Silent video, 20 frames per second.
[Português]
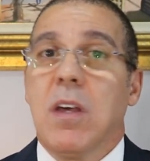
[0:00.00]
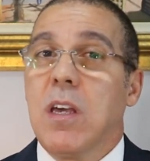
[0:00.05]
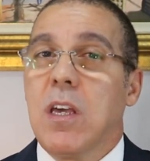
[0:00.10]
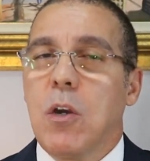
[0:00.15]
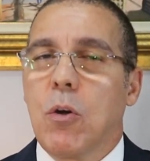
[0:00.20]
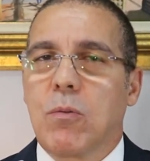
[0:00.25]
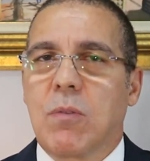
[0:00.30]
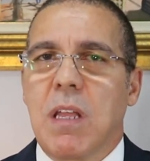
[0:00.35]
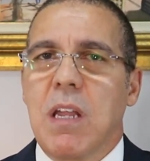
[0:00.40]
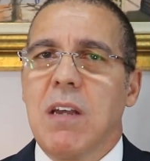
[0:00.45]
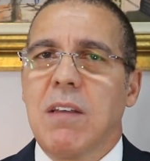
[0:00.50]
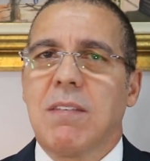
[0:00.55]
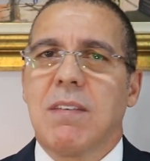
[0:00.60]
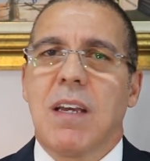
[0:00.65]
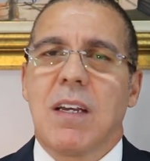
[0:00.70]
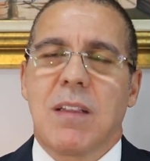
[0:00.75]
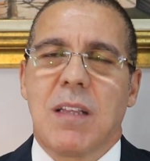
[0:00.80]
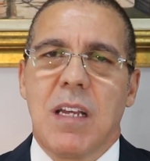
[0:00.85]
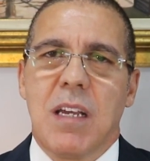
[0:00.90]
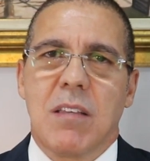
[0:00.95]
E eu tenho a
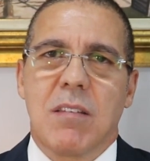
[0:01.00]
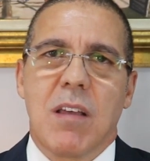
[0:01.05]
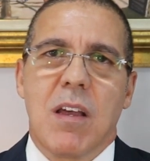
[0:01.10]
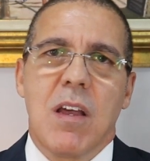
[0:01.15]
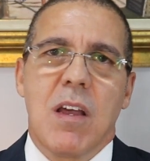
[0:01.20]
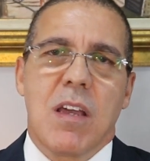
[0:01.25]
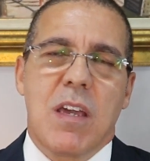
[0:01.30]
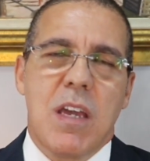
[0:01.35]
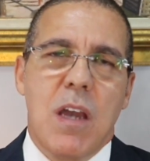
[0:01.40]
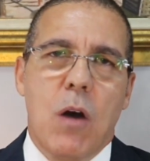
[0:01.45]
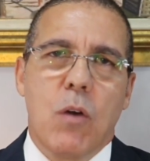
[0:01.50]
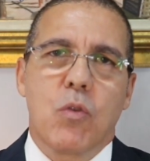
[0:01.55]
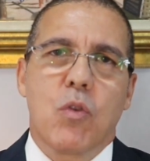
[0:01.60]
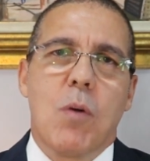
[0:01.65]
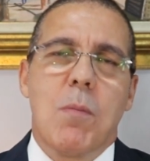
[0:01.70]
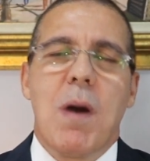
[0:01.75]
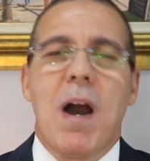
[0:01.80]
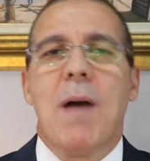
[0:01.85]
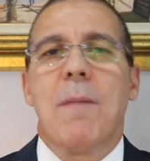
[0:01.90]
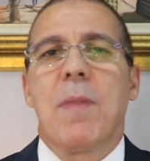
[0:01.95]
certeza que ao
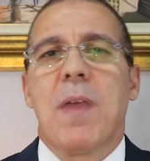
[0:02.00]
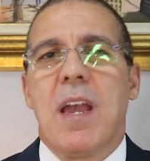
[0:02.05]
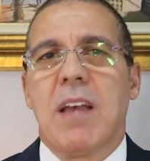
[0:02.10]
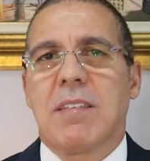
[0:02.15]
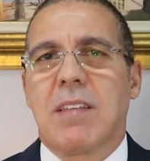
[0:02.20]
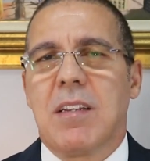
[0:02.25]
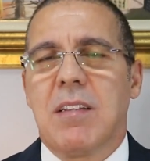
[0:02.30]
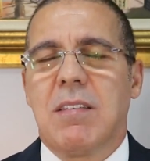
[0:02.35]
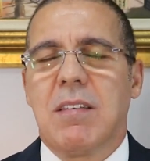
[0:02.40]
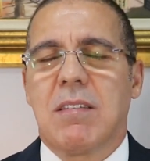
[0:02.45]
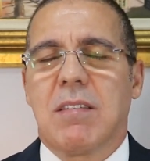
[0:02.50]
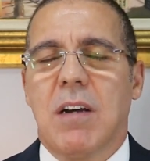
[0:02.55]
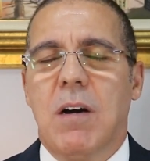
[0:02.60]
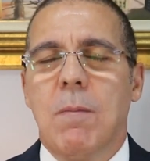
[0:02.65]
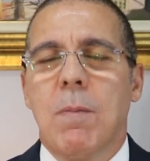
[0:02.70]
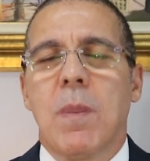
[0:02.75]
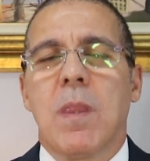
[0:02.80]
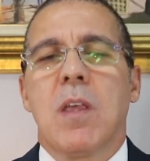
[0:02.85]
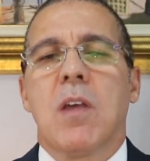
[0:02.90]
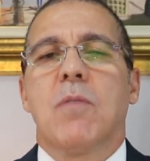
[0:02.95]
tomar essa
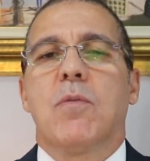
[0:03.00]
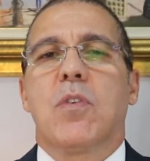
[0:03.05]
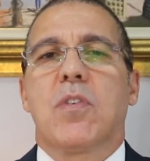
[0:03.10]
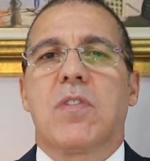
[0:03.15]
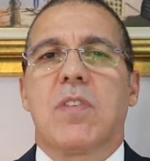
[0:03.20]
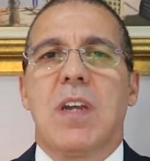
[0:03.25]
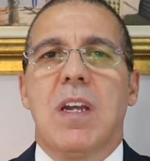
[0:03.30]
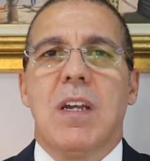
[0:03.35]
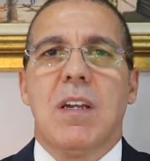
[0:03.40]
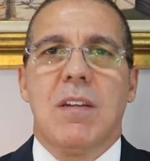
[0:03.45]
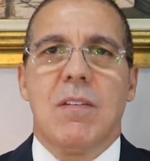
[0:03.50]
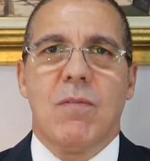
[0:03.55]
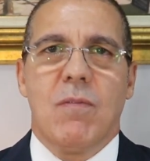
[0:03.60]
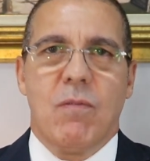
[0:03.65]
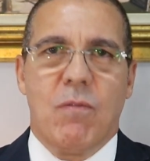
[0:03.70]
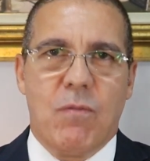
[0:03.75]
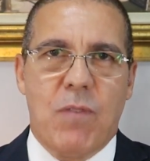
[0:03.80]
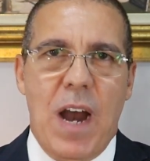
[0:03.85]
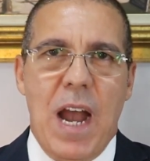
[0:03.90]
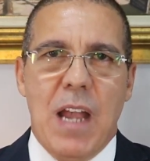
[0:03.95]
decisão, você
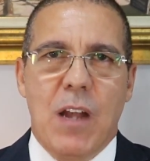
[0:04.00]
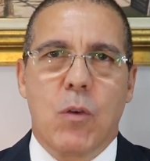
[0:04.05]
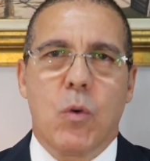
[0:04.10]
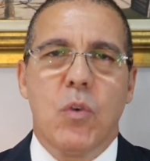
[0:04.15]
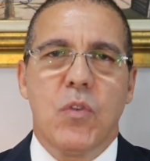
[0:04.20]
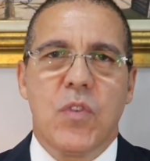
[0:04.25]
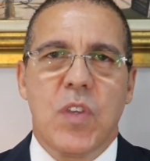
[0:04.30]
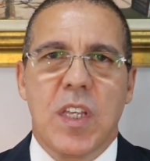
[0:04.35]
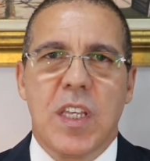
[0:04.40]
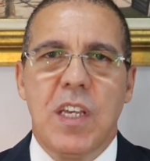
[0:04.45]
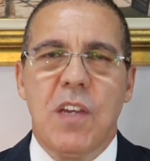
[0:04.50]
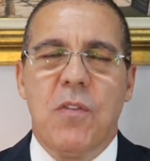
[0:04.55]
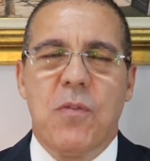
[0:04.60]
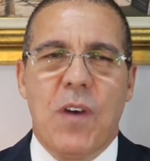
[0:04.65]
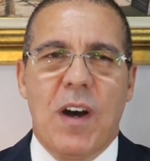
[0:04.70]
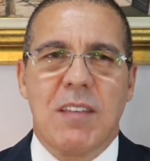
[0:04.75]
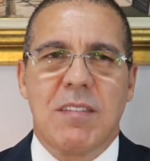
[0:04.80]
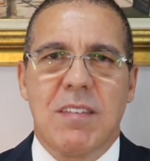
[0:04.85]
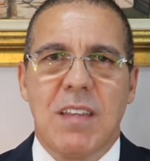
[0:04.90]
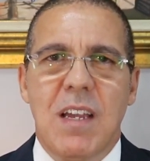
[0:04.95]
vai conseguir
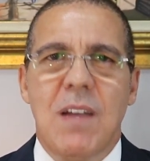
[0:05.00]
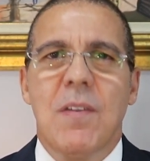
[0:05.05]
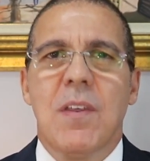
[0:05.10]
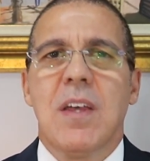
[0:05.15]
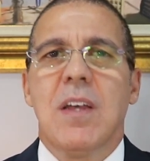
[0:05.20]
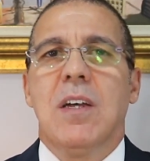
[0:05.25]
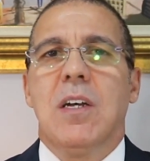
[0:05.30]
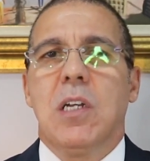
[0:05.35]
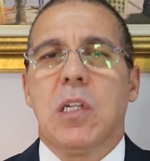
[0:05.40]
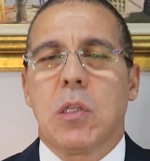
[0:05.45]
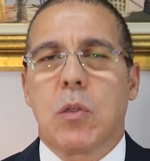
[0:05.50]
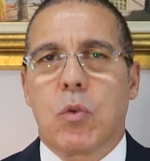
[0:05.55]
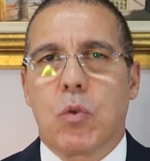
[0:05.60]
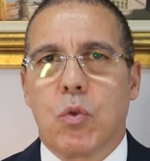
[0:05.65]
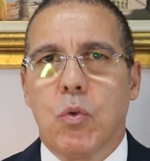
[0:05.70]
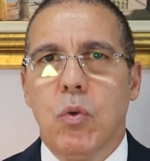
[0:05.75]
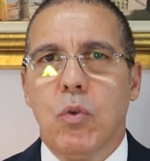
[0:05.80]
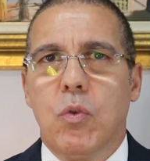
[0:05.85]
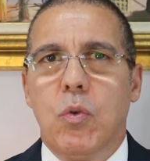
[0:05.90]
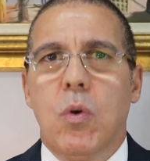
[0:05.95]
fazer
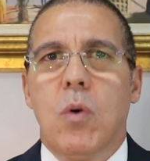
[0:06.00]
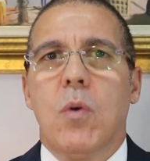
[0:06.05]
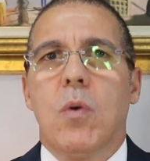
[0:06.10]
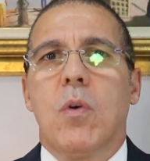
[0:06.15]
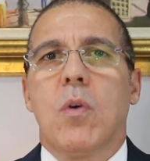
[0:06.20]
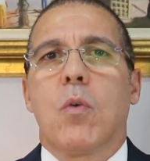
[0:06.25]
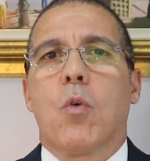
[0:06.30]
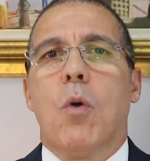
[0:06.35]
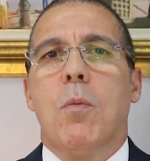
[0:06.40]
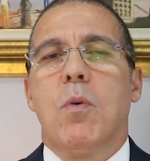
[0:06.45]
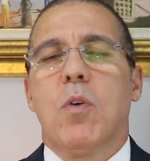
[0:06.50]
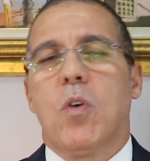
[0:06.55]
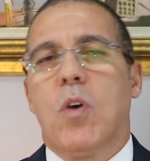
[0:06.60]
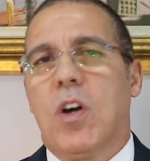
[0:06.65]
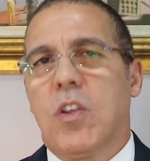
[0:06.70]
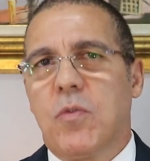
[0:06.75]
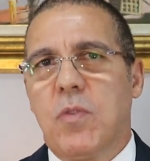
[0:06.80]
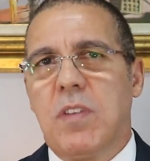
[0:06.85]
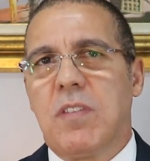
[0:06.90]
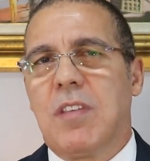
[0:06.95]
tudo como
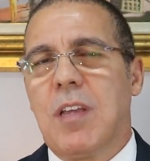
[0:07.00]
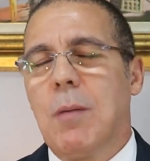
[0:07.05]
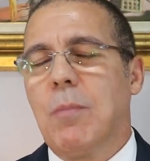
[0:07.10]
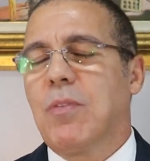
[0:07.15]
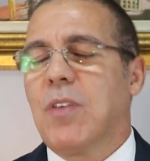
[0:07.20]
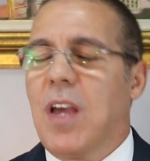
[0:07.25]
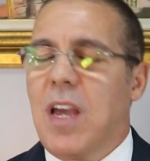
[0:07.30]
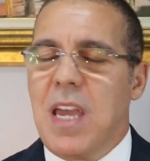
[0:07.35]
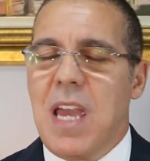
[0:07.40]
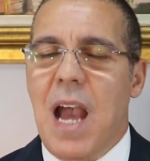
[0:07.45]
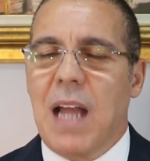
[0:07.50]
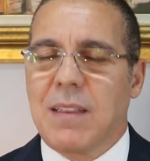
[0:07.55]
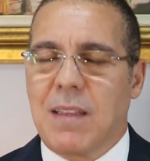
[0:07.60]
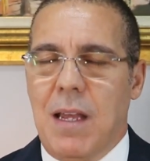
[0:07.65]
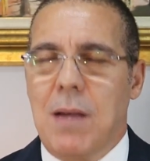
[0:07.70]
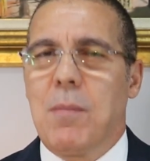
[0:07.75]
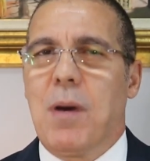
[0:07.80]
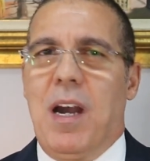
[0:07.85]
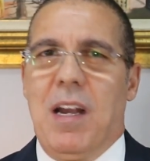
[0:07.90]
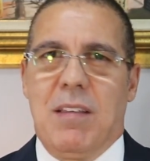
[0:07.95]
nós fizemos e
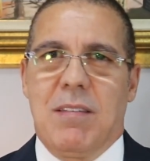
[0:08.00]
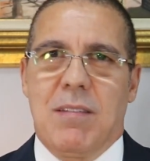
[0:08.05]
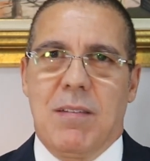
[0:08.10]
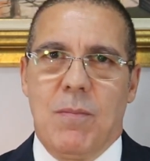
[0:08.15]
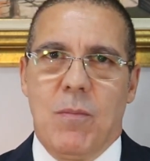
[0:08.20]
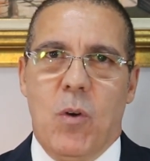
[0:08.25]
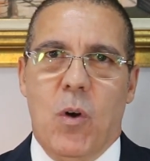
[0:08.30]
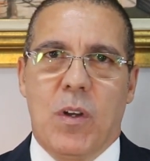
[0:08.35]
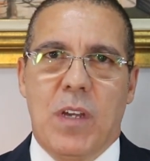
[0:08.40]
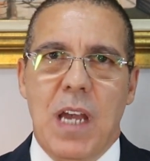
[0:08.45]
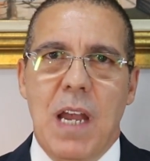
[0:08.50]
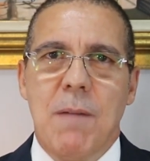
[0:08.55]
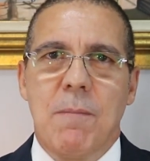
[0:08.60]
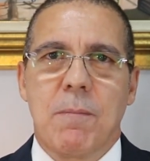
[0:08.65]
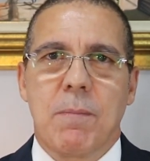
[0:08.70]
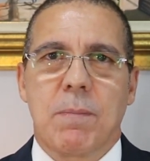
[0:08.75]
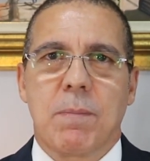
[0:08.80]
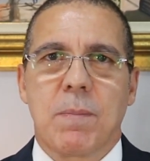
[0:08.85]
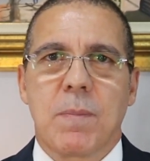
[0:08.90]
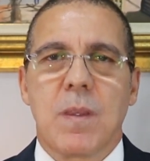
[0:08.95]
até mais,
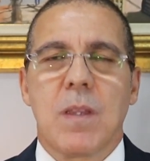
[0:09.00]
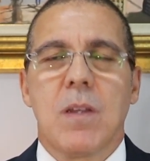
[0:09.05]
ok?